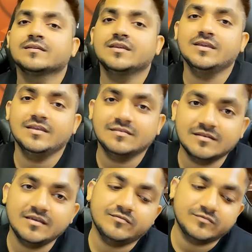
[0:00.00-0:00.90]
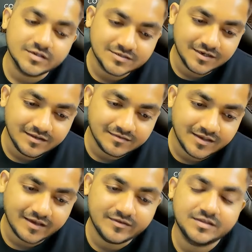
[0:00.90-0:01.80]
कि इसके फर्स्ट इनिंग्स
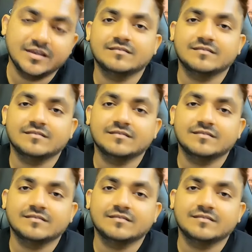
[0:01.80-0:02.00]
के एवरेज